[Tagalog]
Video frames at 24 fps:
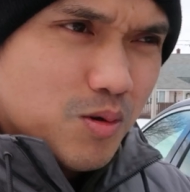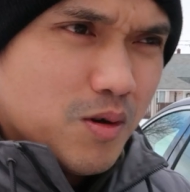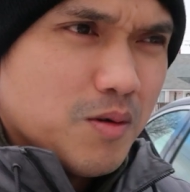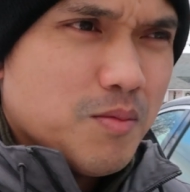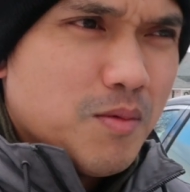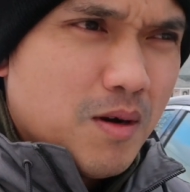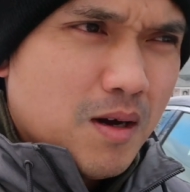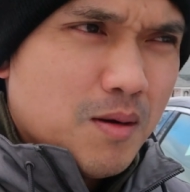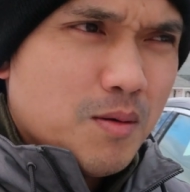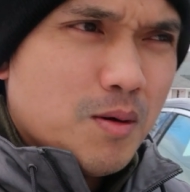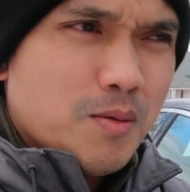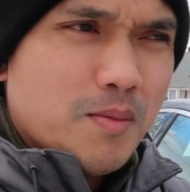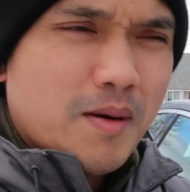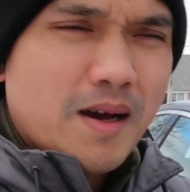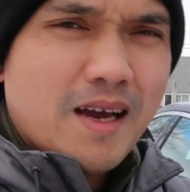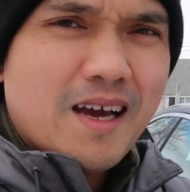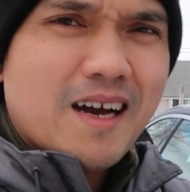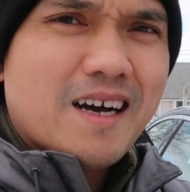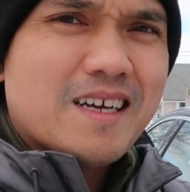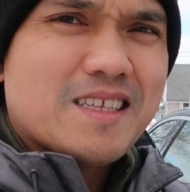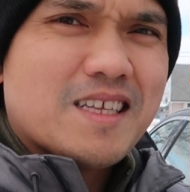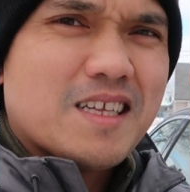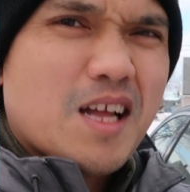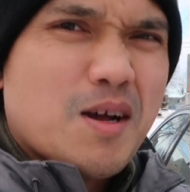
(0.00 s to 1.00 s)
so ngayon mga
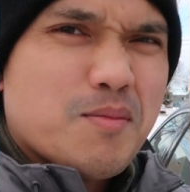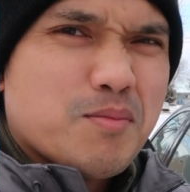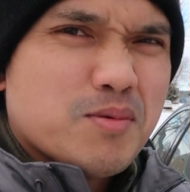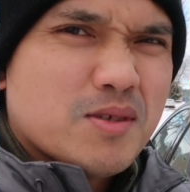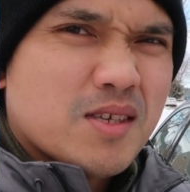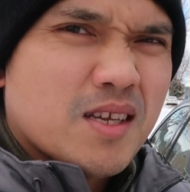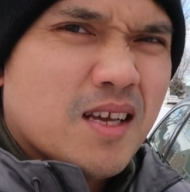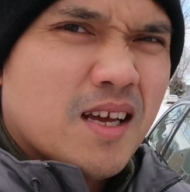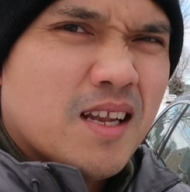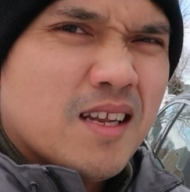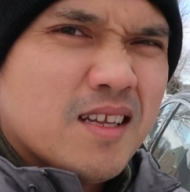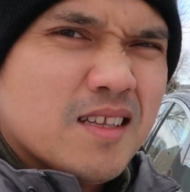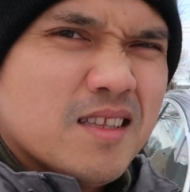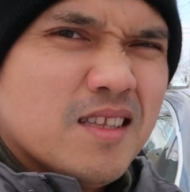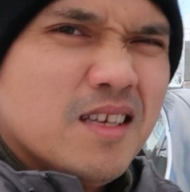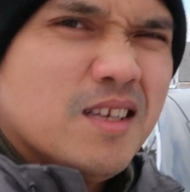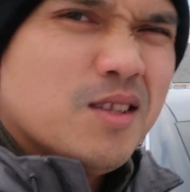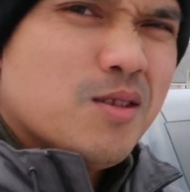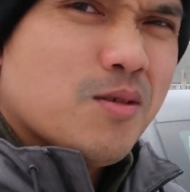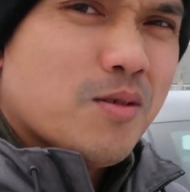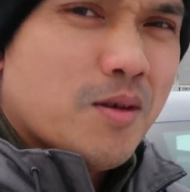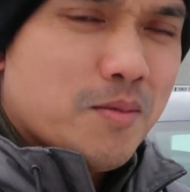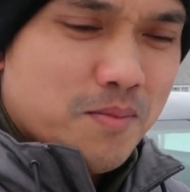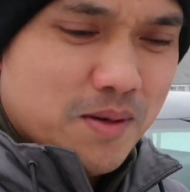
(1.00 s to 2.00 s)
babayan katatapos nga lang
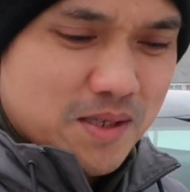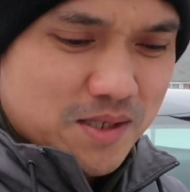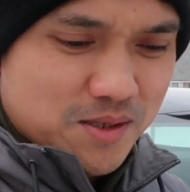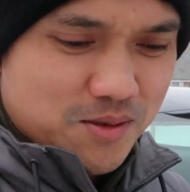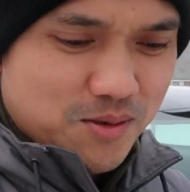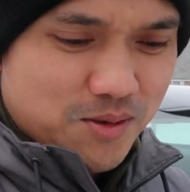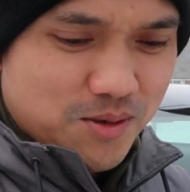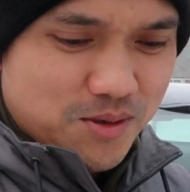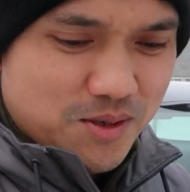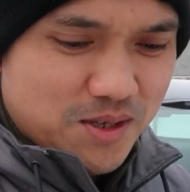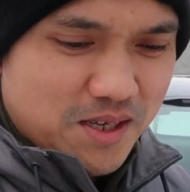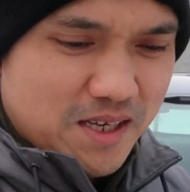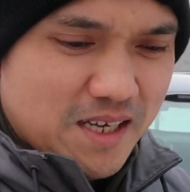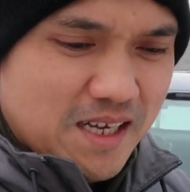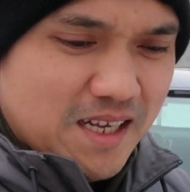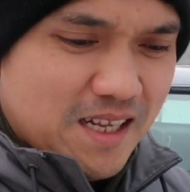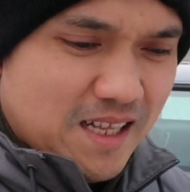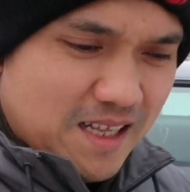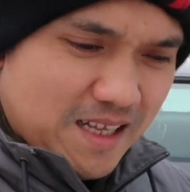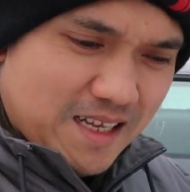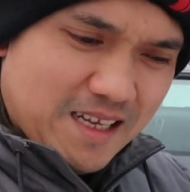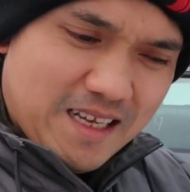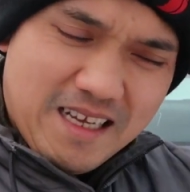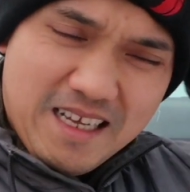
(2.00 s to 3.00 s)
dito ng Pasko
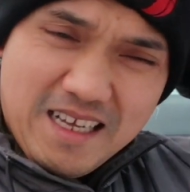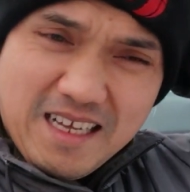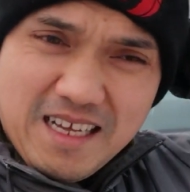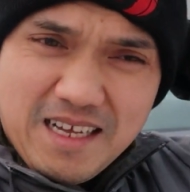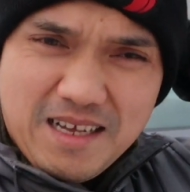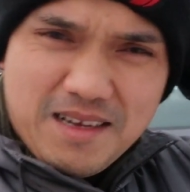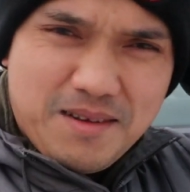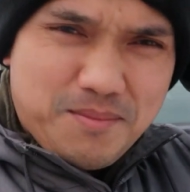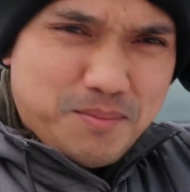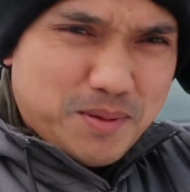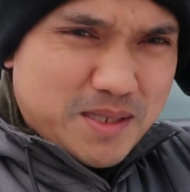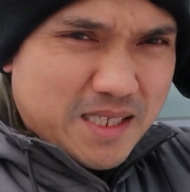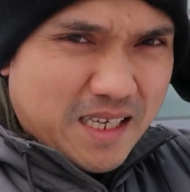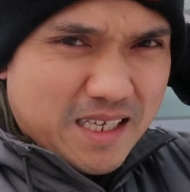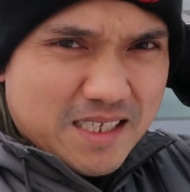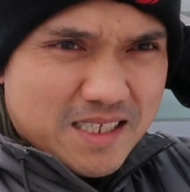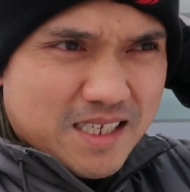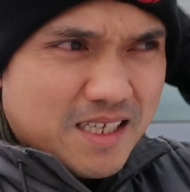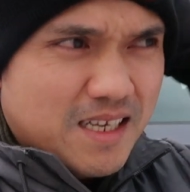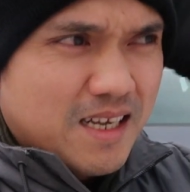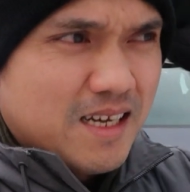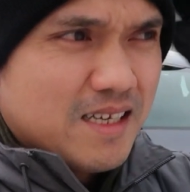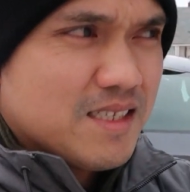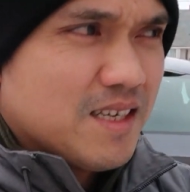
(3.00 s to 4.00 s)
uh,
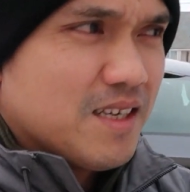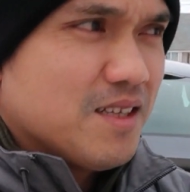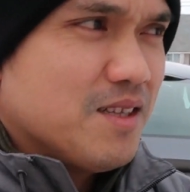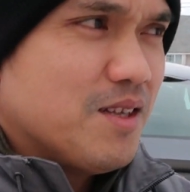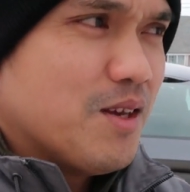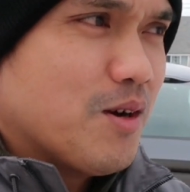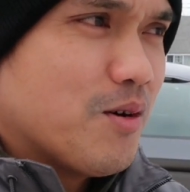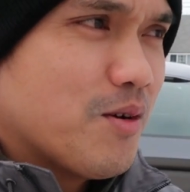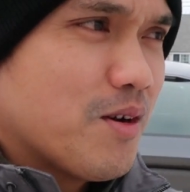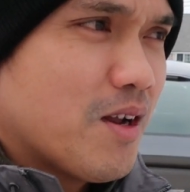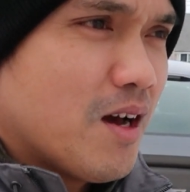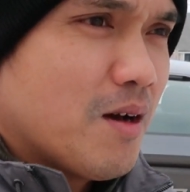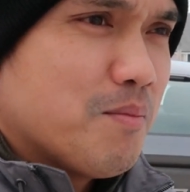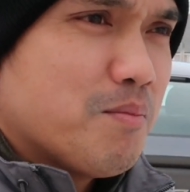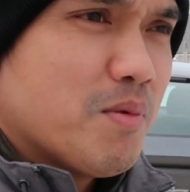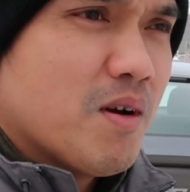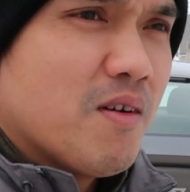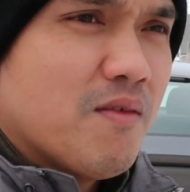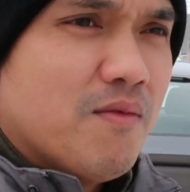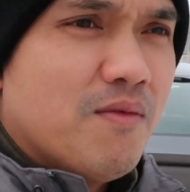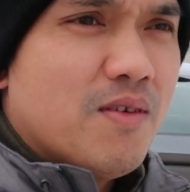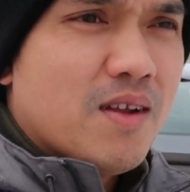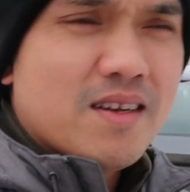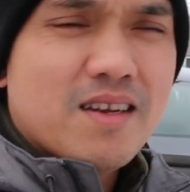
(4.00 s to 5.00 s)
pasensya na kasi hindi ako
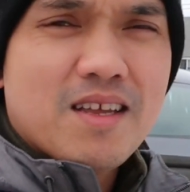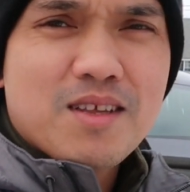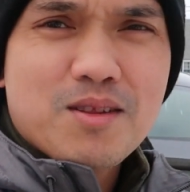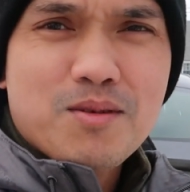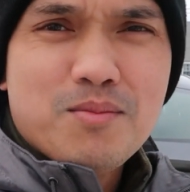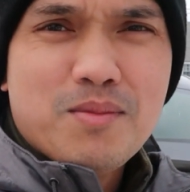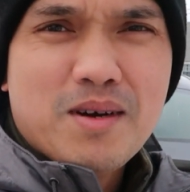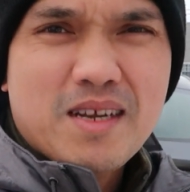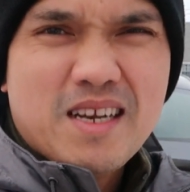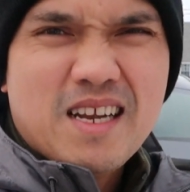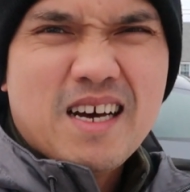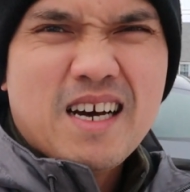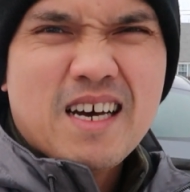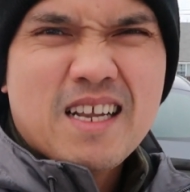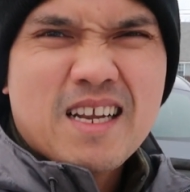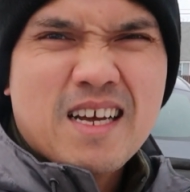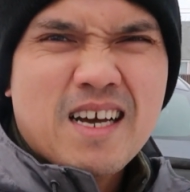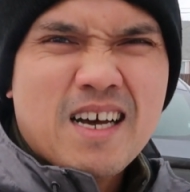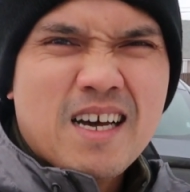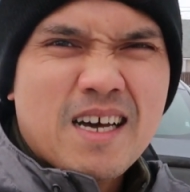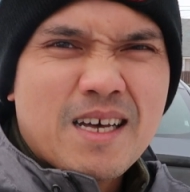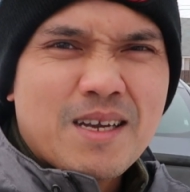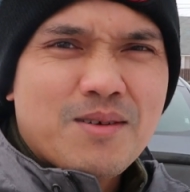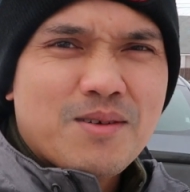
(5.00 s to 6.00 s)
nakapag vlog na itong mga
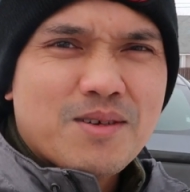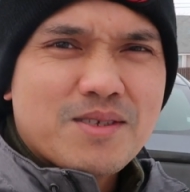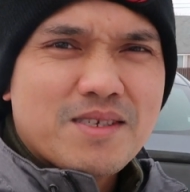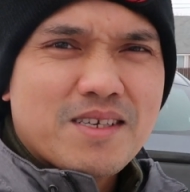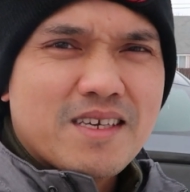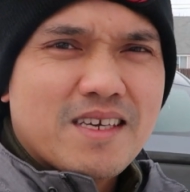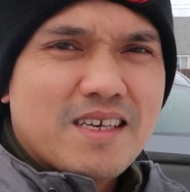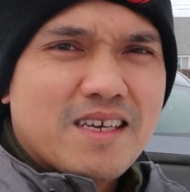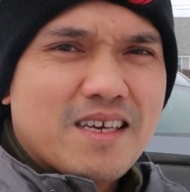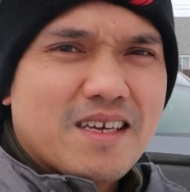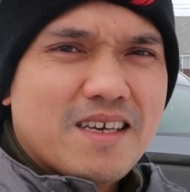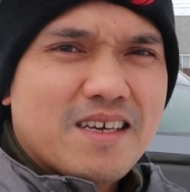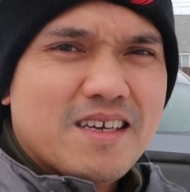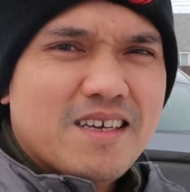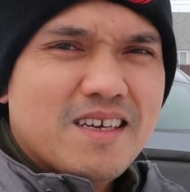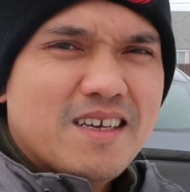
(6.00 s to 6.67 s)
nakarang araw kasi